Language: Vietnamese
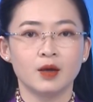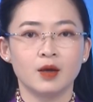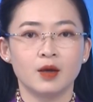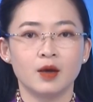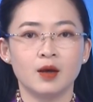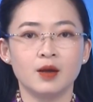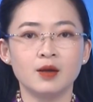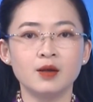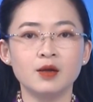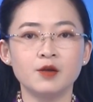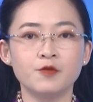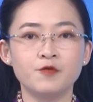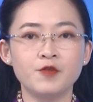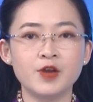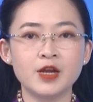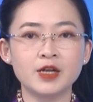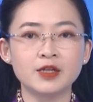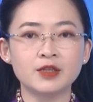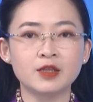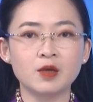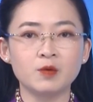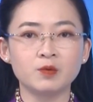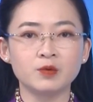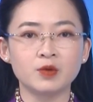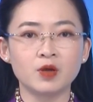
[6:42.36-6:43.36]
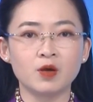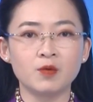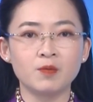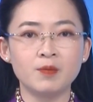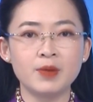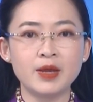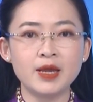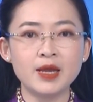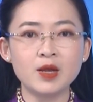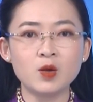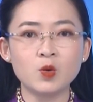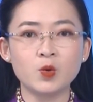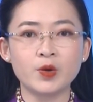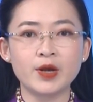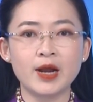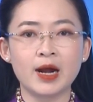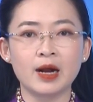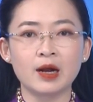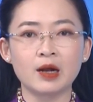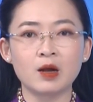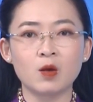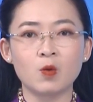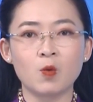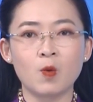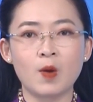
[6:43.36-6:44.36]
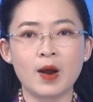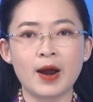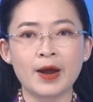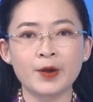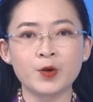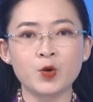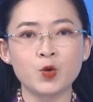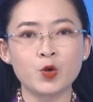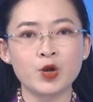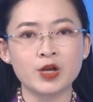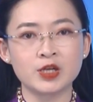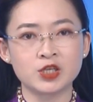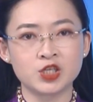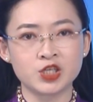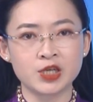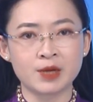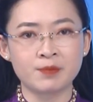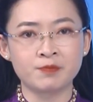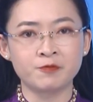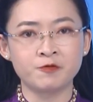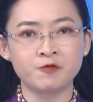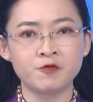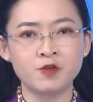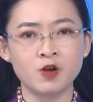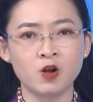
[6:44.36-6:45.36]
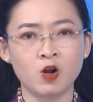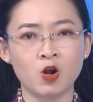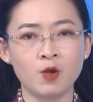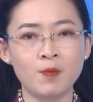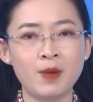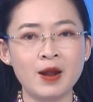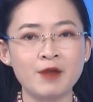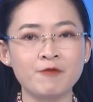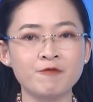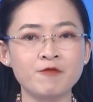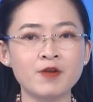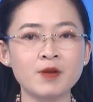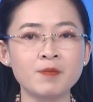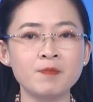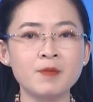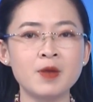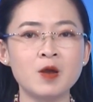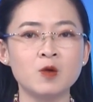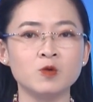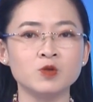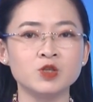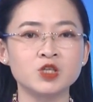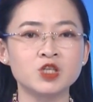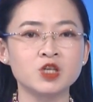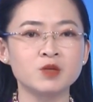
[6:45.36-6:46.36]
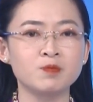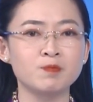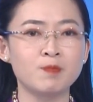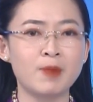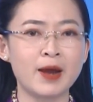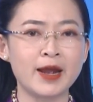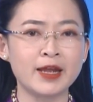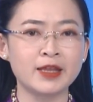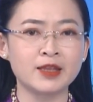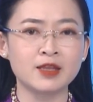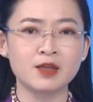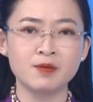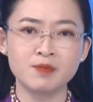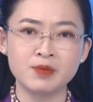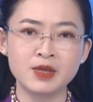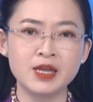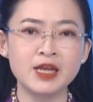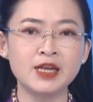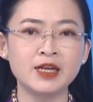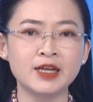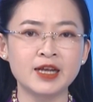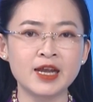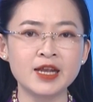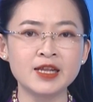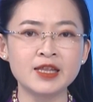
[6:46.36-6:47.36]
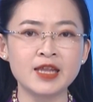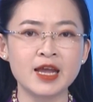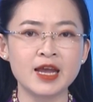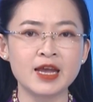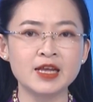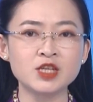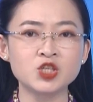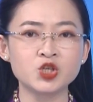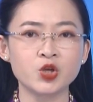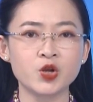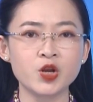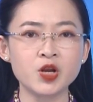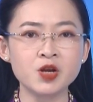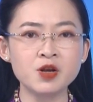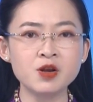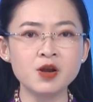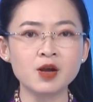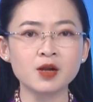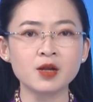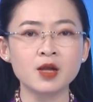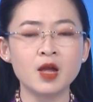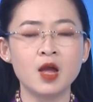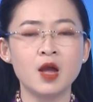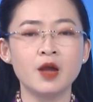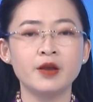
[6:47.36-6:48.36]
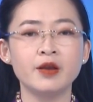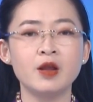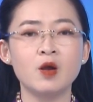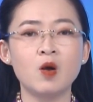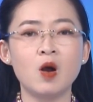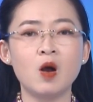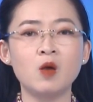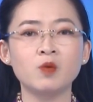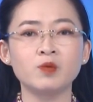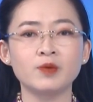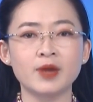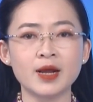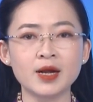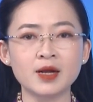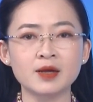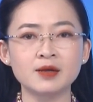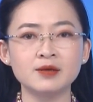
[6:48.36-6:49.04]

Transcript: Ứng cử viên Tổng thống Mỹ của Đảng Cộng hòa Donald Trump vừa có bài phát biểu trình bày tầm nhìn kinh tế cho đất nước nếu ông đắc